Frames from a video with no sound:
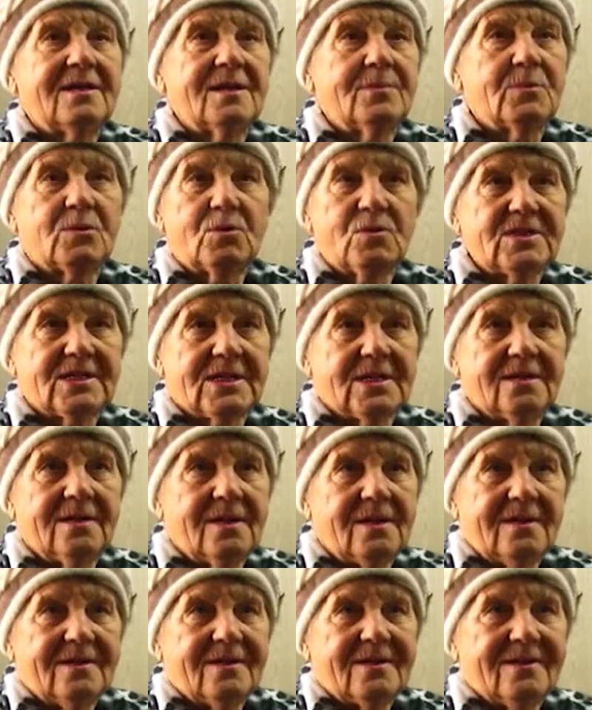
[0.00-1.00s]
это просто
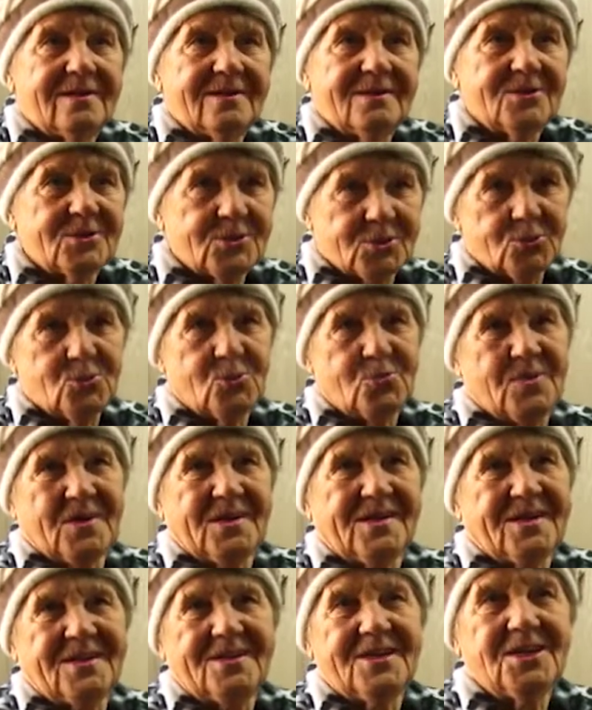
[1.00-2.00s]
э,
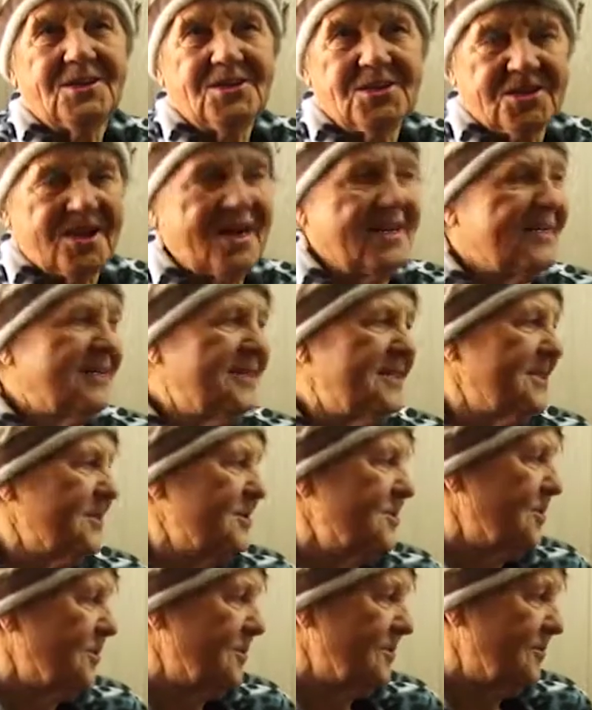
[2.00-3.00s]
супер, это счастье,
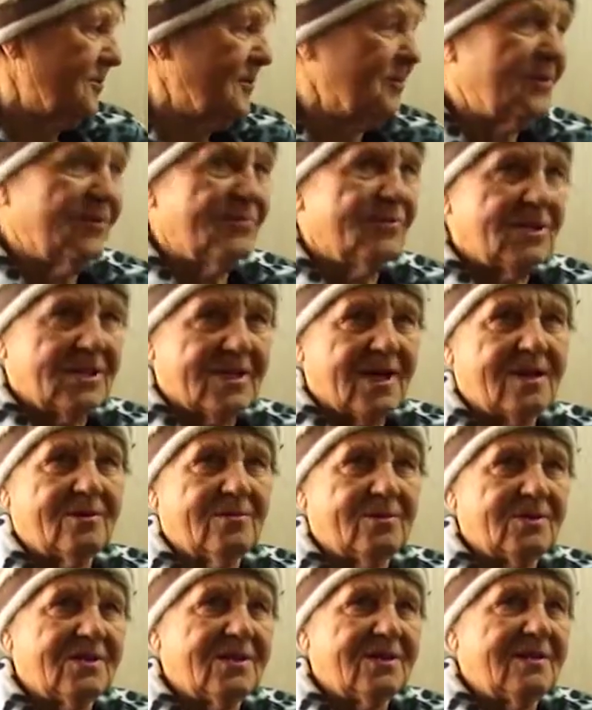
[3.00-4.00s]
что вот, вот так
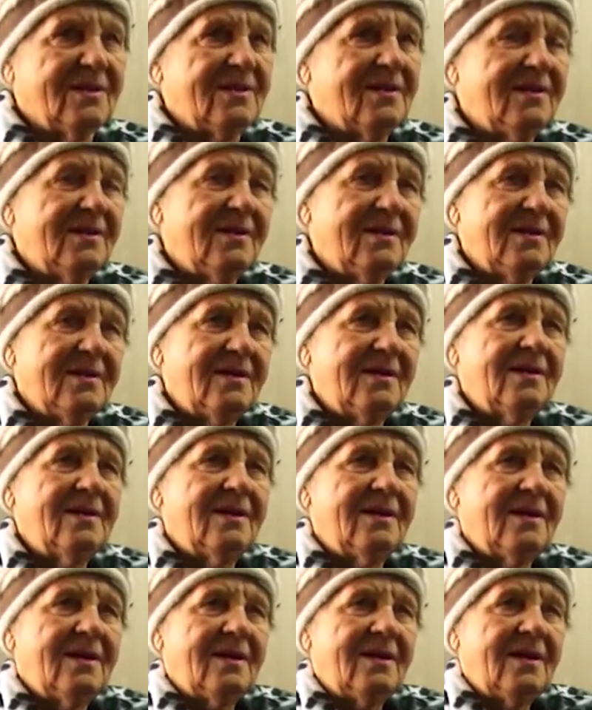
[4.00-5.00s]
вот. Каких
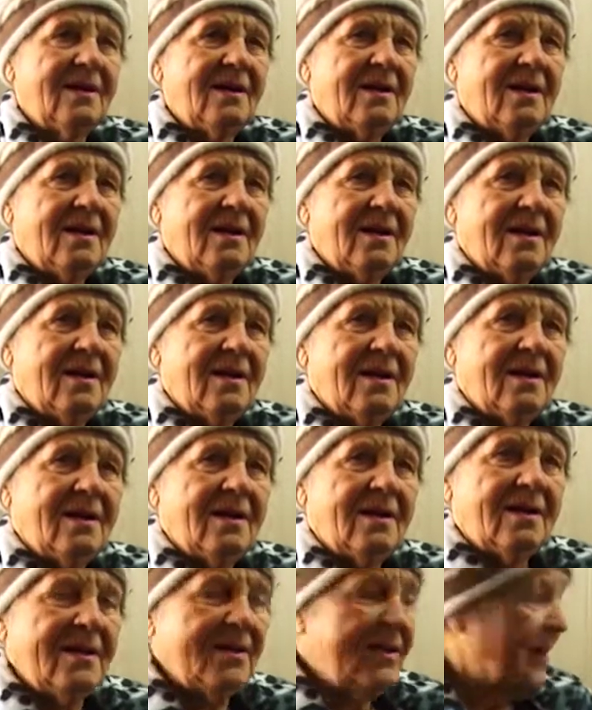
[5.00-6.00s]
врачей вы обошли?
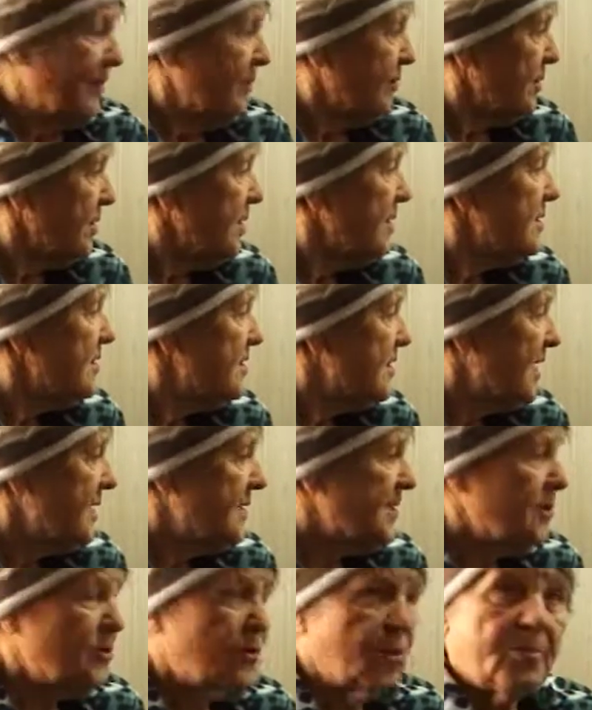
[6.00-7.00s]
Я вот
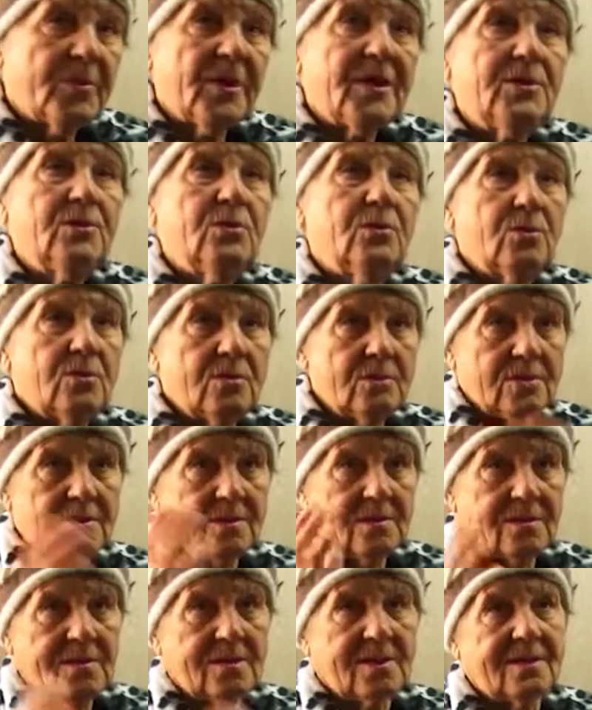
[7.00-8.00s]
сейчас еще пойду
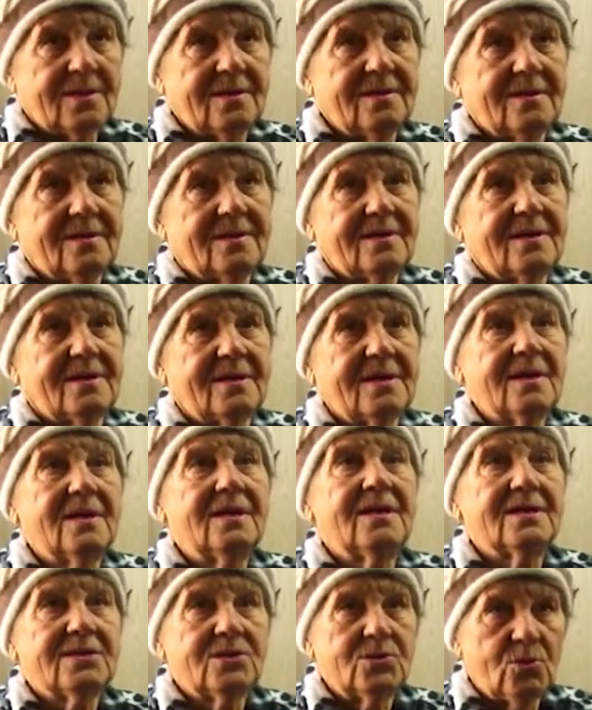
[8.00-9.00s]
э, это, к
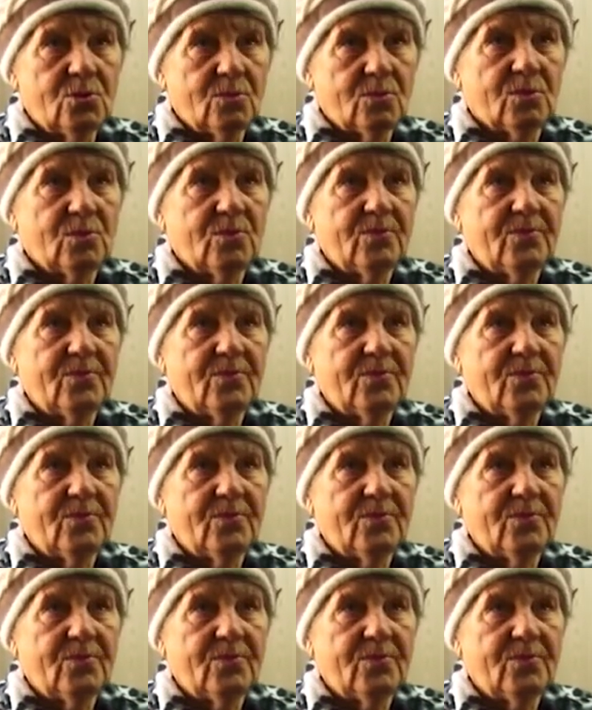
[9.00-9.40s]
глазному.